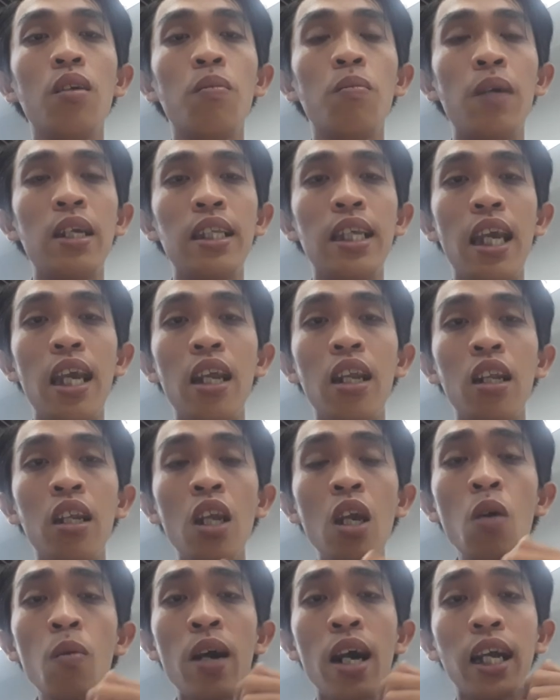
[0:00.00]
mình chỉ
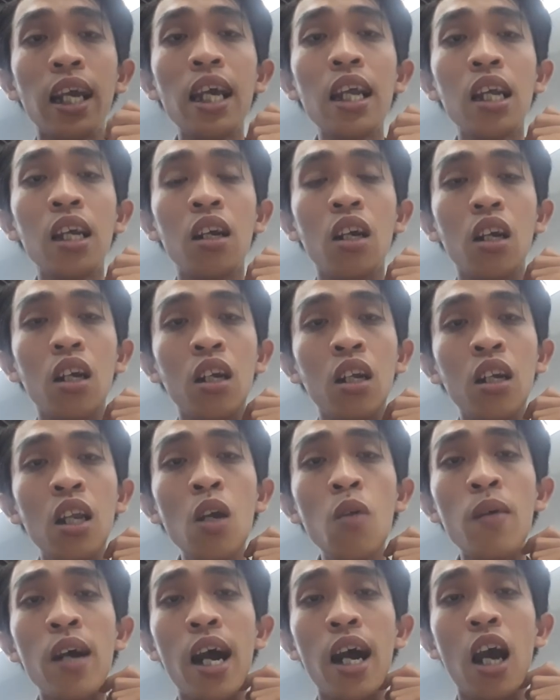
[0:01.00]
nếu mà cái
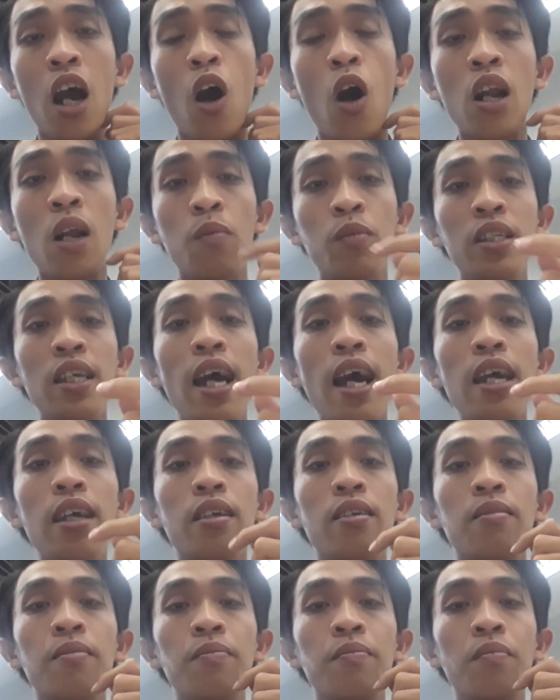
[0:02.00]
nếu mà họ làm sai
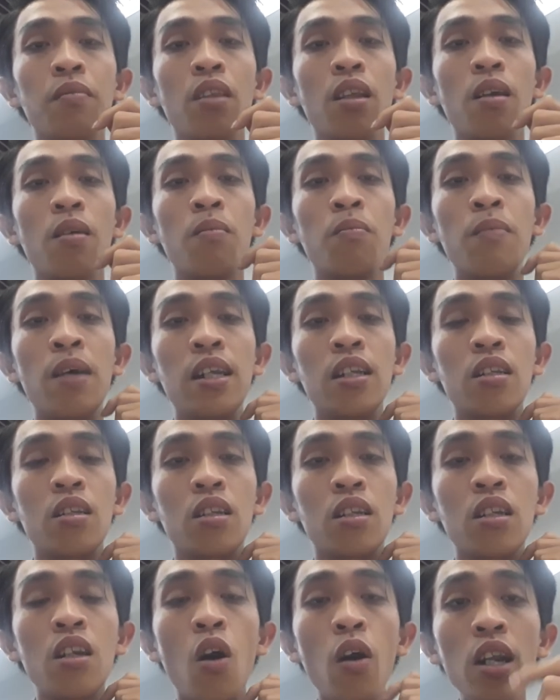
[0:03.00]
mình
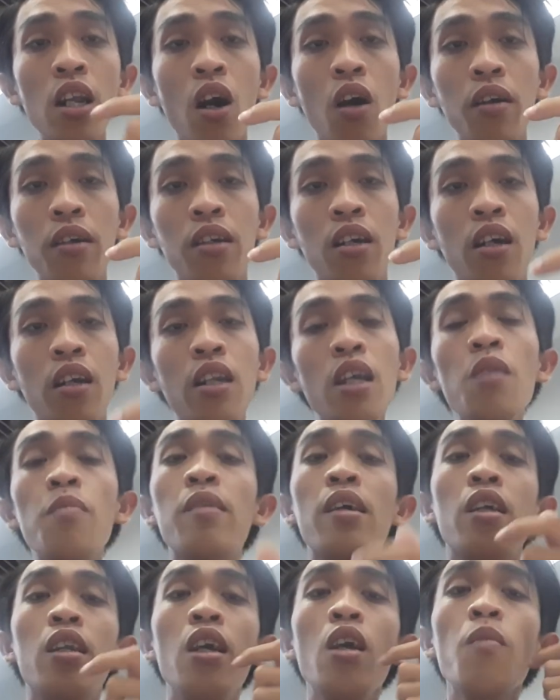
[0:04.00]
nói thôi nếu
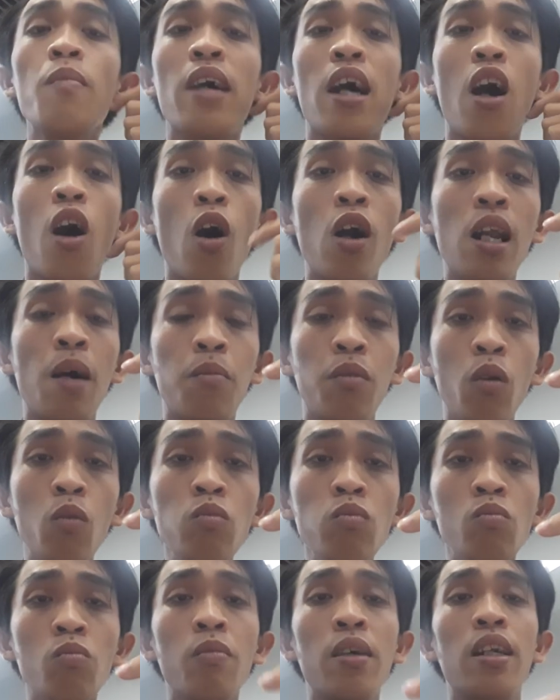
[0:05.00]
mà nếu mà họ làm
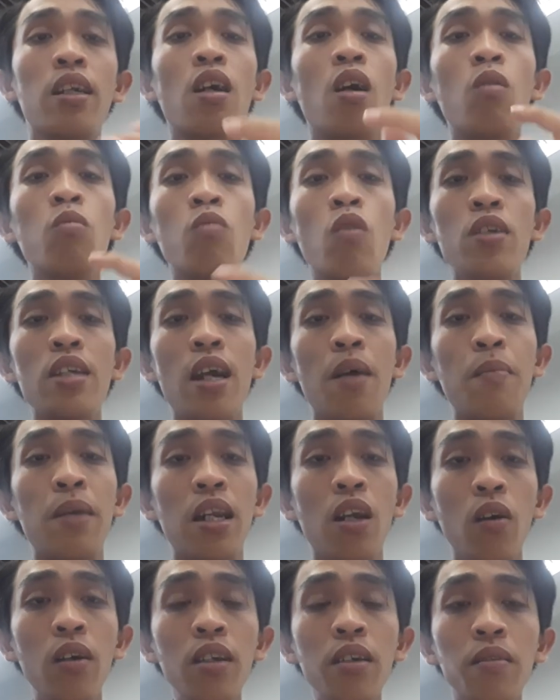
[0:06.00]
đúng mình không bao giờ mình
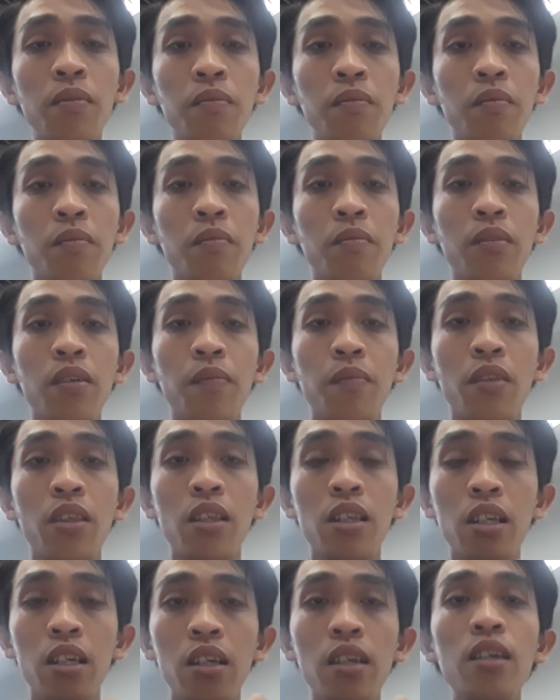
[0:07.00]
nói
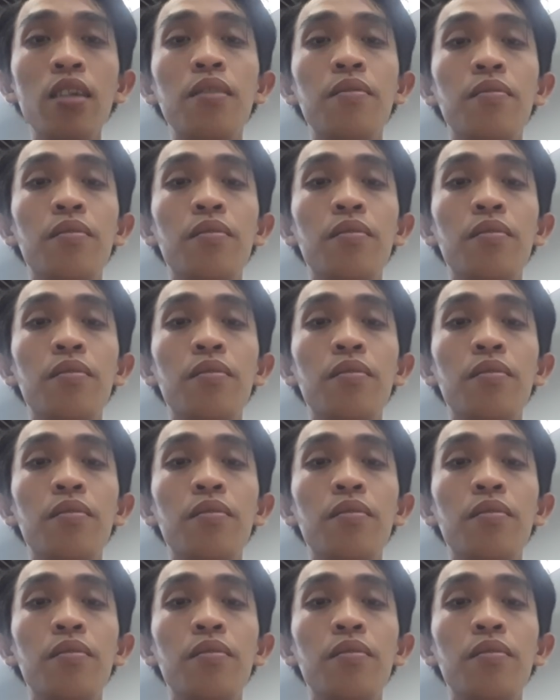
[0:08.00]
Nhá.